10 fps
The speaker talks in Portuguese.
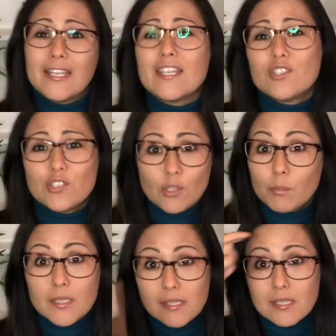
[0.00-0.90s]
que a gente não
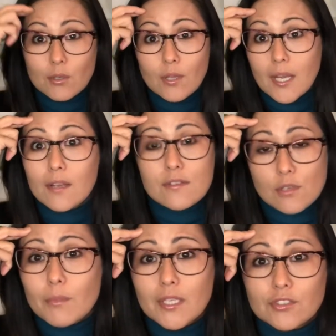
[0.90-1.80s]
precisa colocar na nossa
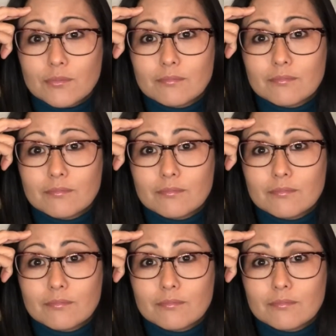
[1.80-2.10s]
mente.